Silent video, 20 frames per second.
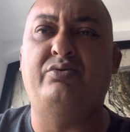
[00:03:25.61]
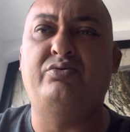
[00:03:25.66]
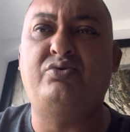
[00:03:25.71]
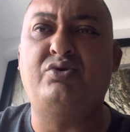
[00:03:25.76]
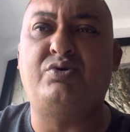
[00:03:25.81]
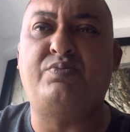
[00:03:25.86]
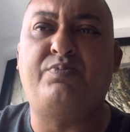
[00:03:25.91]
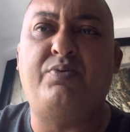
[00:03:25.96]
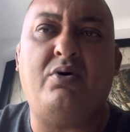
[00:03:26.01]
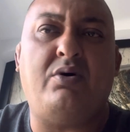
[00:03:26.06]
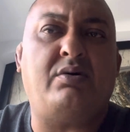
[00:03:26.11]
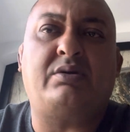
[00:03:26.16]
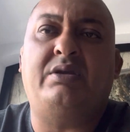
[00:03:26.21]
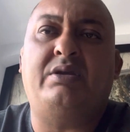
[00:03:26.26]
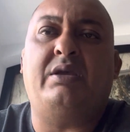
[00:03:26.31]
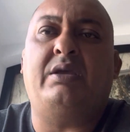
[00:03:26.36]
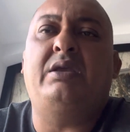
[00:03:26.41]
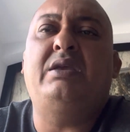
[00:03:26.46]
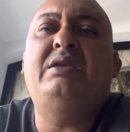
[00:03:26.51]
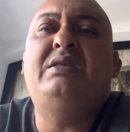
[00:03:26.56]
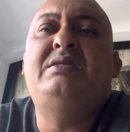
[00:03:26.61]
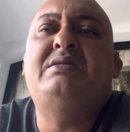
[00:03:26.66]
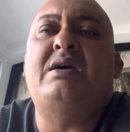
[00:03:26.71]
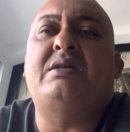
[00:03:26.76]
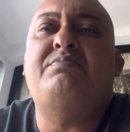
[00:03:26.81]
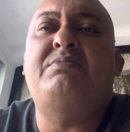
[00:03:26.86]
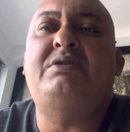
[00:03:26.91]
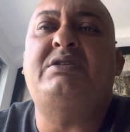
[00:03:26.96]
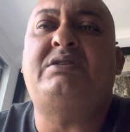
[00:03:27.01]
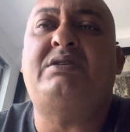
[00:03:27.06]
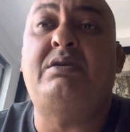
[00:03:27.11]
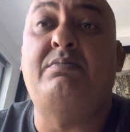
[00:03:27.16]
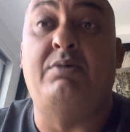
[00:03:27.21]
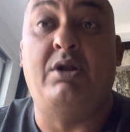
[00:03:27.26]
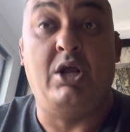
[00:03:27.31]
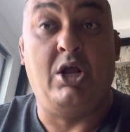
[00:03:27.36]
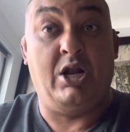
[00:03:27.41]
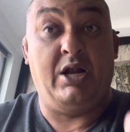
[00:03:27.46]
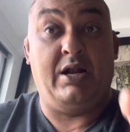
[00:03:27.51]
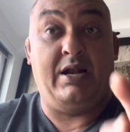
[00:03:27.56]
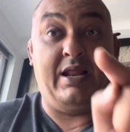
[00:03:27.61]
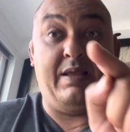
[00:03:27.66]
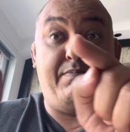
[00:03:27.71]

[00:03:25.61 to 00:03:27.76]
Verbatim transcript: du sport, qui est inadmissible. Les